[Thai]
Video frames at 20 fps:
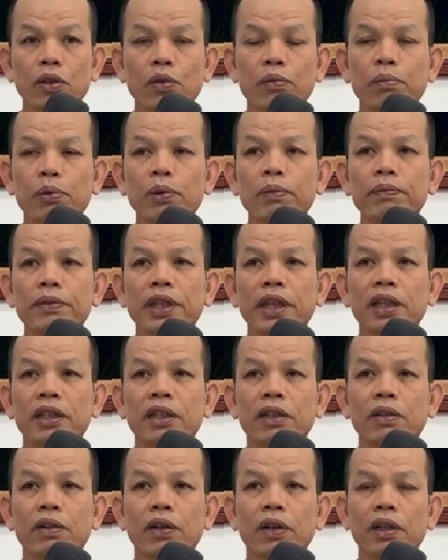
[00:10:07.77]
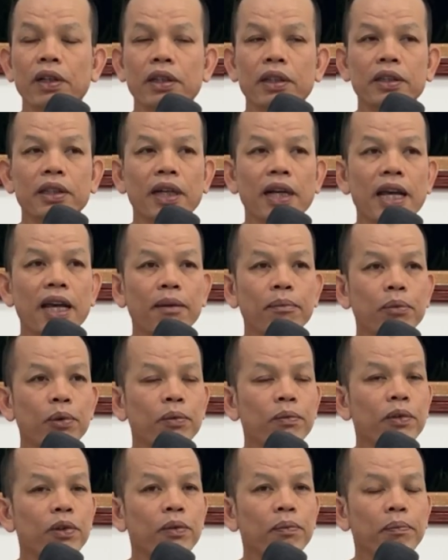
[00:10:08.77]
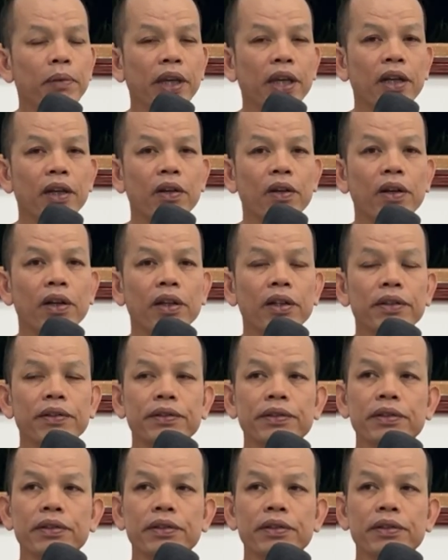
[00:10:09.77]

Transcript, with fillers: ยกพุ่มจิตเจ้าของนี่สลัดพุ่มของเปรตออก